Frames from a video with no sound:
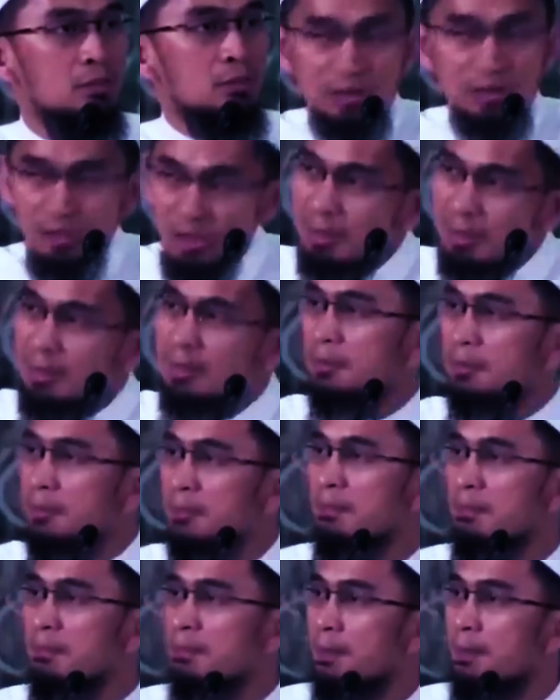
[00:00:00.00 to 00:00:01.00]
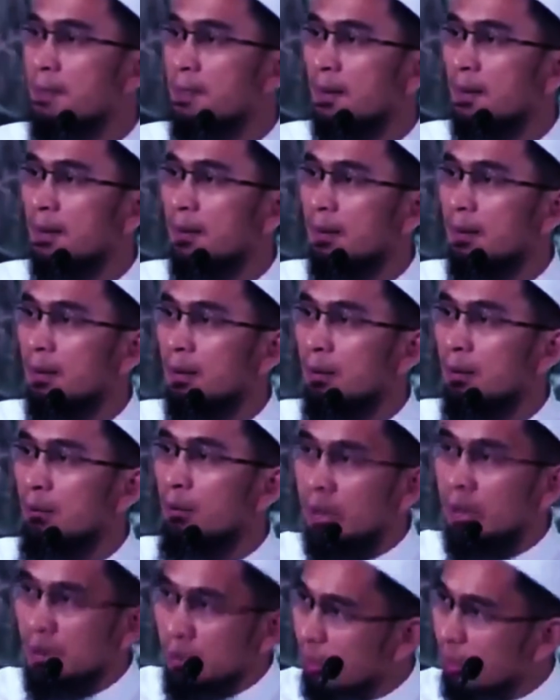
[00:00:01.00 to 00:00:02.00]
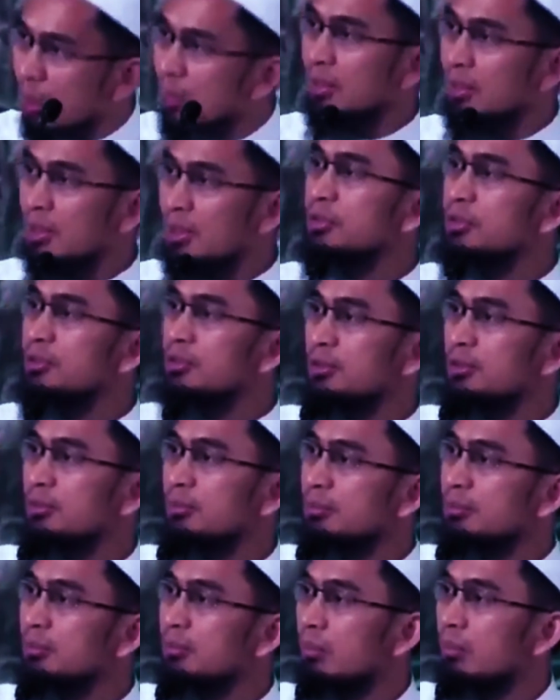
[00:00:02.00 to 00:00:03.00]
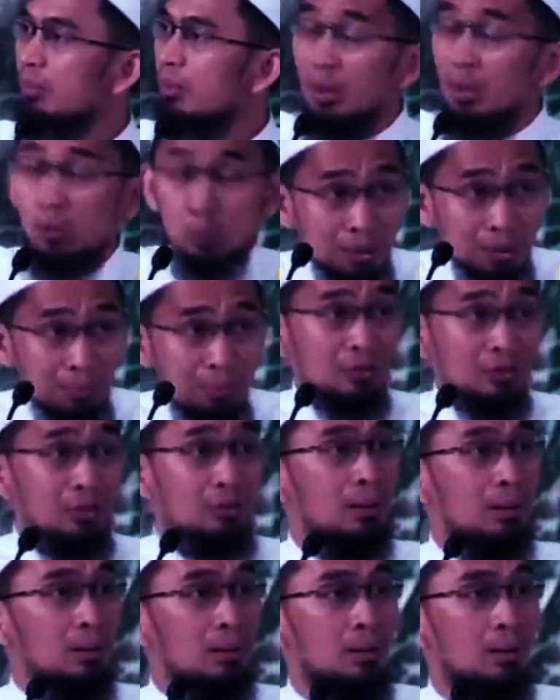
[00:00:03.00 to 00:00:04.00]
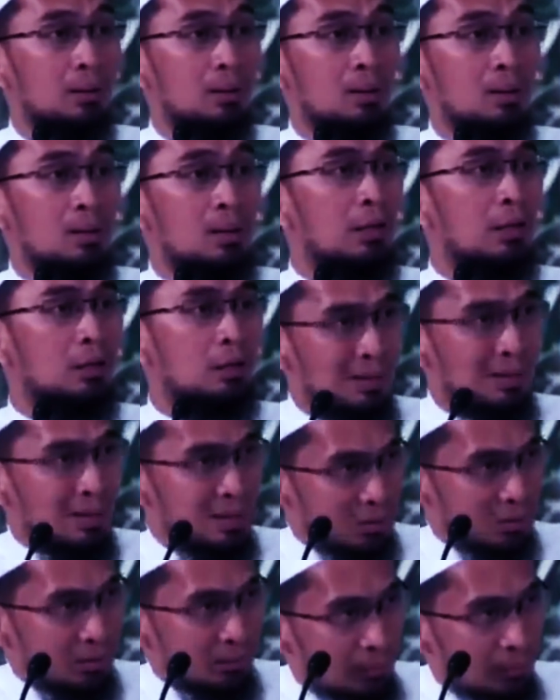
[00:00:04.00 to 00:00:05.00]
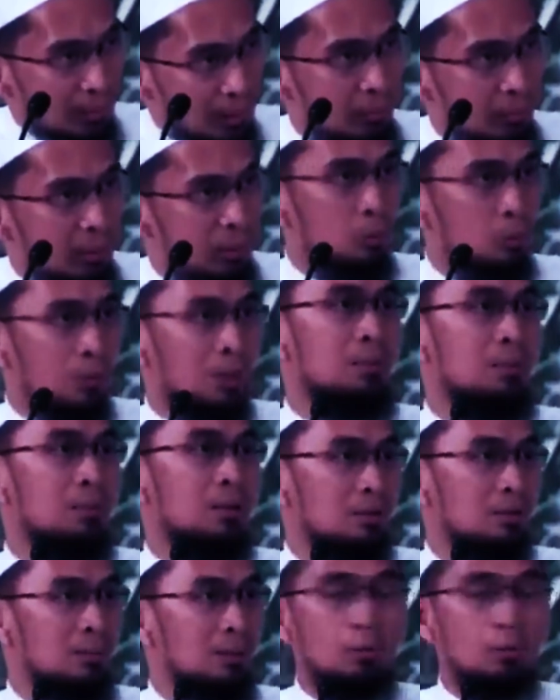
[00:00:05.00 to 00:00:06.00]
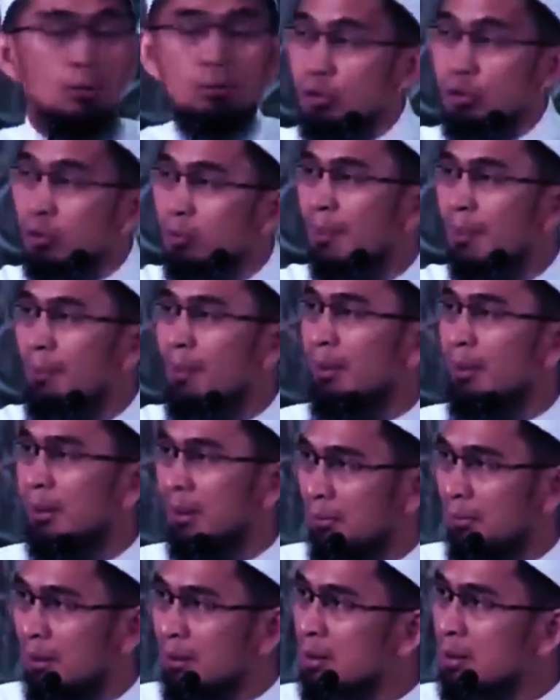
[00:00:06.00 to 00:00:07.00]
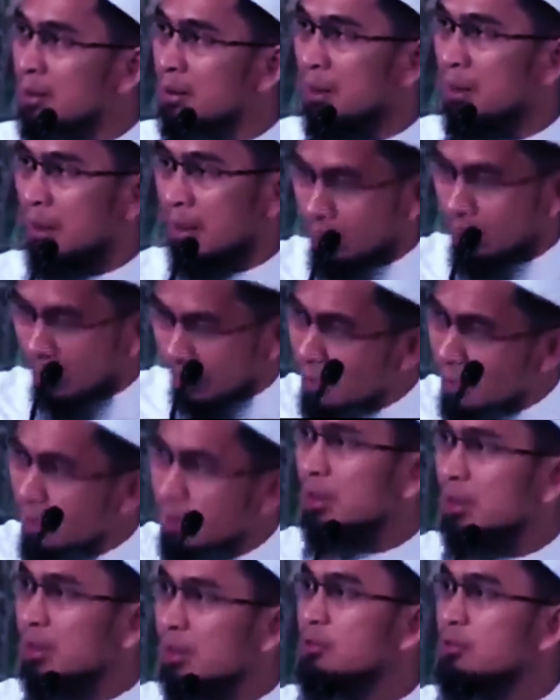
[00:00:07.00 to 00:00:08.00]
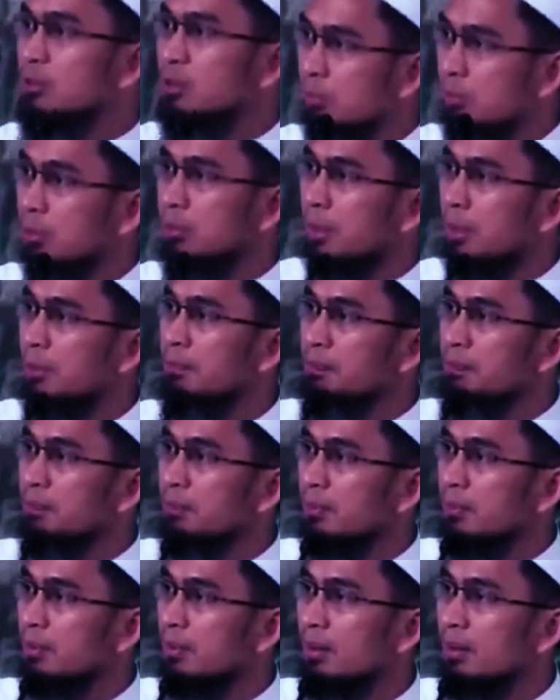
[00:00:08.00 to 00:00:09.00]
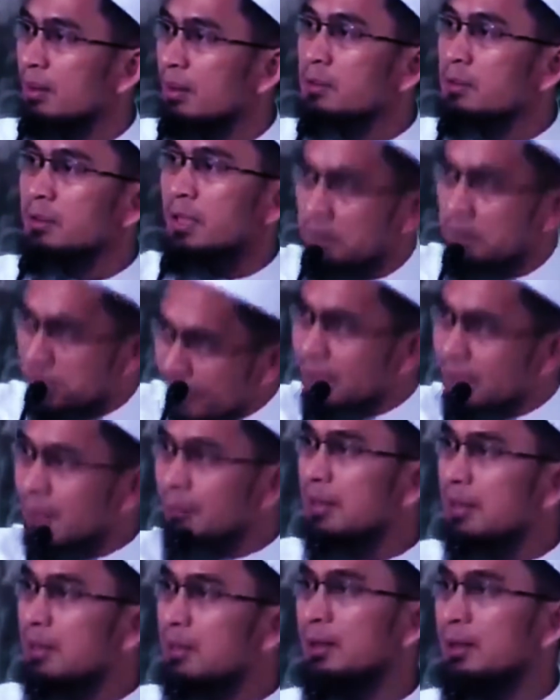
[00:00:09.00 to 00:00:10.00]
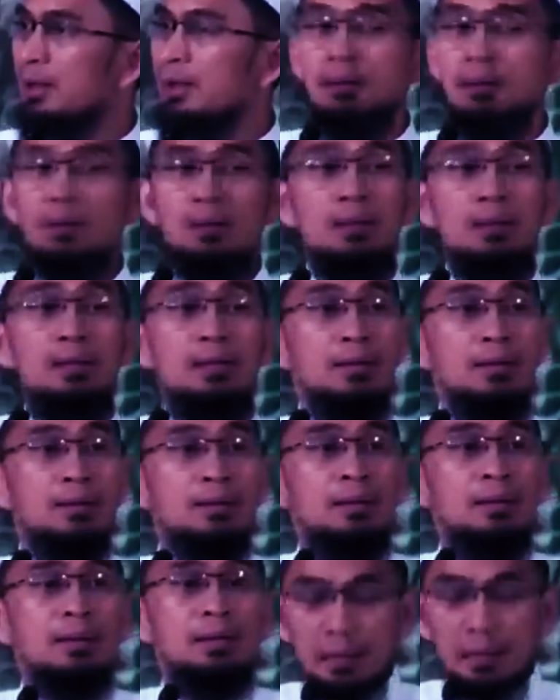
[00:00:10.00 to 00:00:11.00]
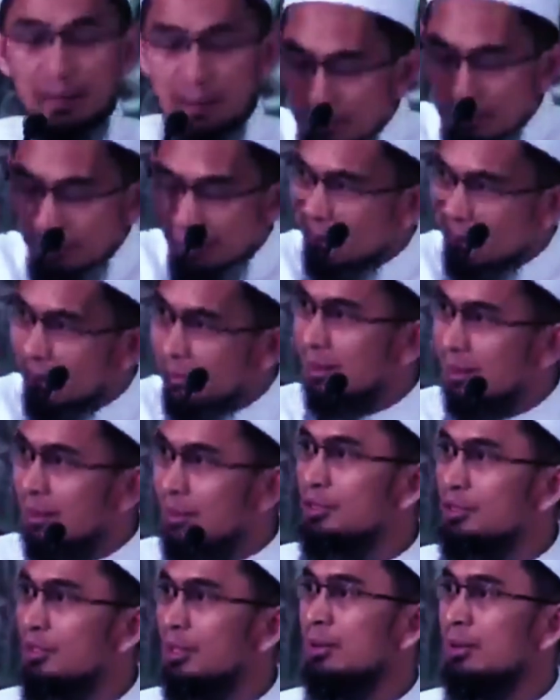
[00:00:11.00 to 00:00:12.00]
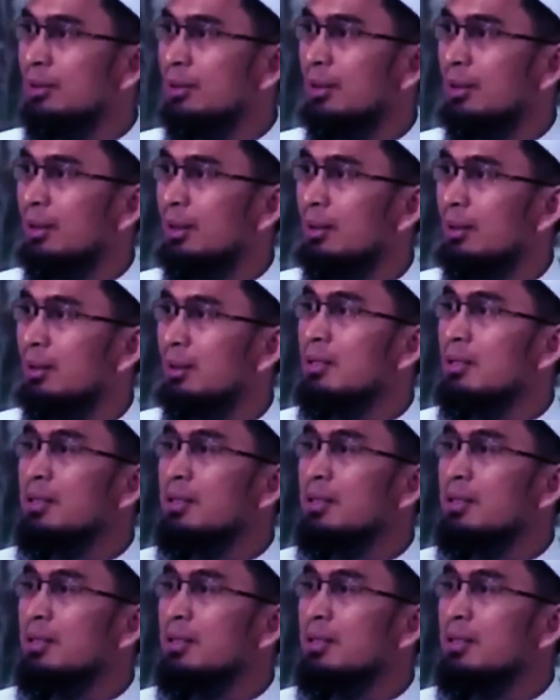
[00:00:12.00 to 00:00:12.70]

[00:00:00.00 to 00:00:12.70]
Coba cek lagi. Mungkin kurang serius. kurang maksimal. Kalau merasa sampai malam ini kurang maksimal, mau butuh berapa malam lagi? Maka mari ini kita mesti berubah. Dan berita baiknya, lihat, ini bagian dari jihad kita.